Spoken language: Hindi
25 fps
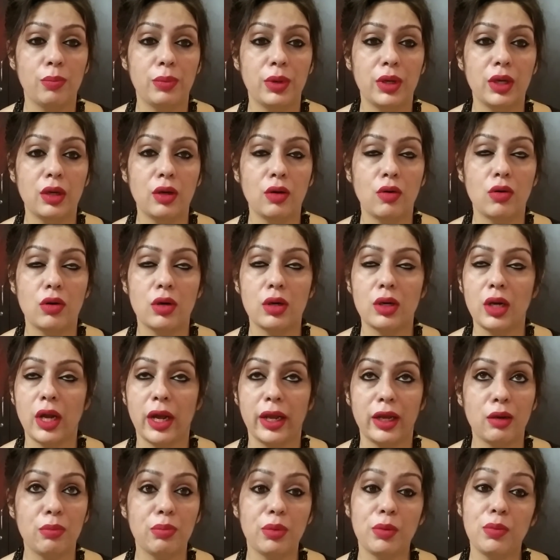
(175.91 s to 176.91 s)
पे और
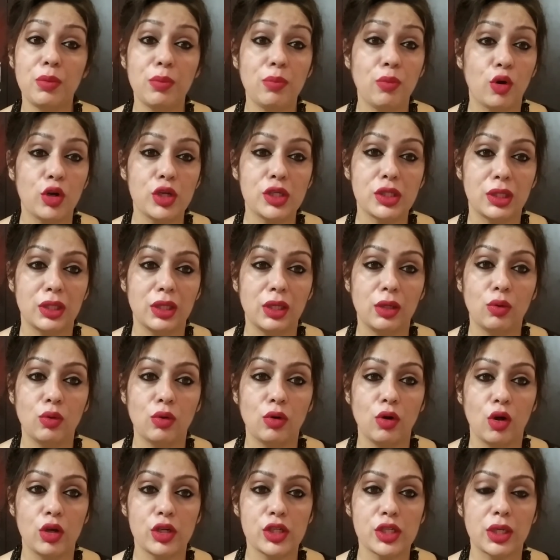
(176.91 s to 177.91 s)
नाइका पे भी बहुत जल्दी
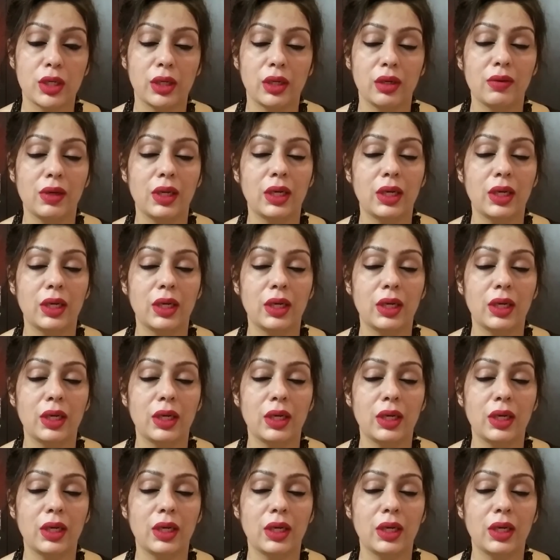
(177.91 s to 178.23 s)
लोग लॉन्च करने